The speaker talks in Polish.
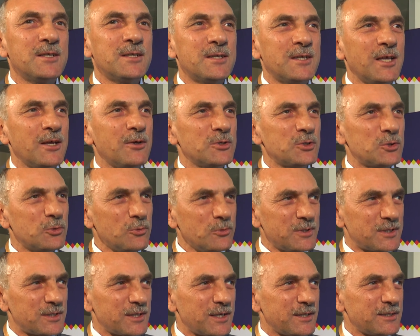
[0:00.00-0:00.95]
tego
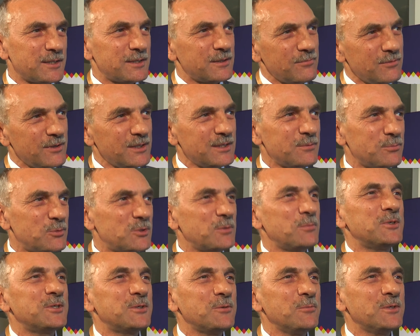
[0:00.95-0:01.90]
sukces, więc
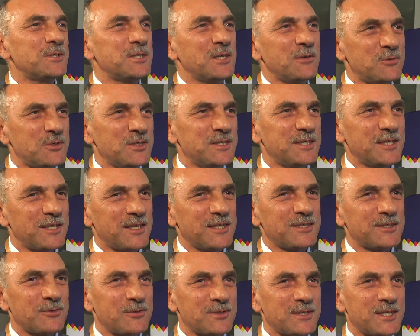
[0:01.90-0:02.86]
przypisujemy sobie wszyscy
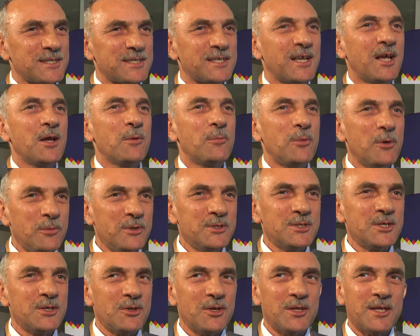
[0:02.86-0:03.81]
ten sukces, bo
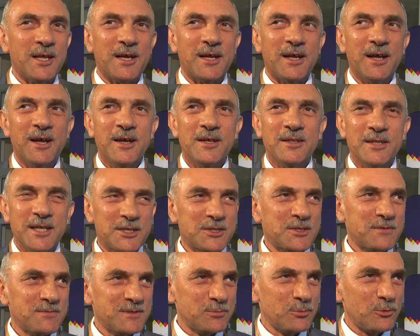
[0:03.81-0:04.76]
będzie to i tak
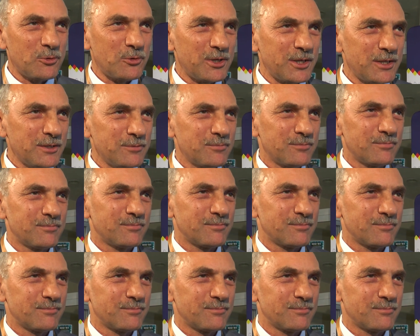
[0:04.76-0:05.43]
nasz wspólny.